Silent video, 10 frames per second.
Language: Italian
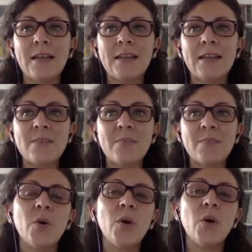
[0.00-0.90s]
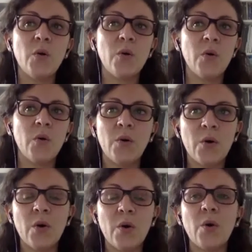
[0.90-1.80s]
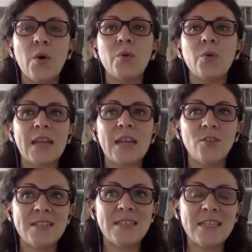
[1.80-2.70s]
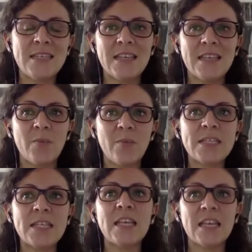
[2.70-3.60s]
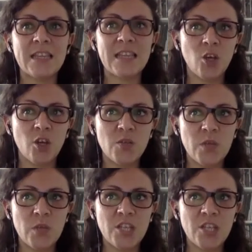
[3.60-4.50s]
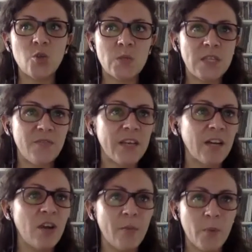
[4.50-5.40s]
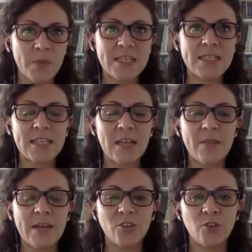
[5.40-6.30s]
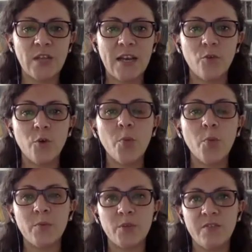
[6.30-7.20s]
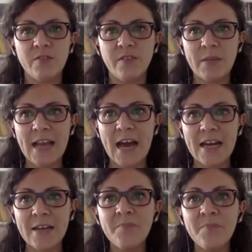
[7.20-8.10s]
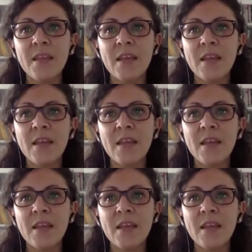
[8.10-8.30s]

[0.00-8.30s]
ad esempio eh, do- si tenga presente che tre donne su dieci giustificano la propria assenza dal mercato del lavoro per motivi familiari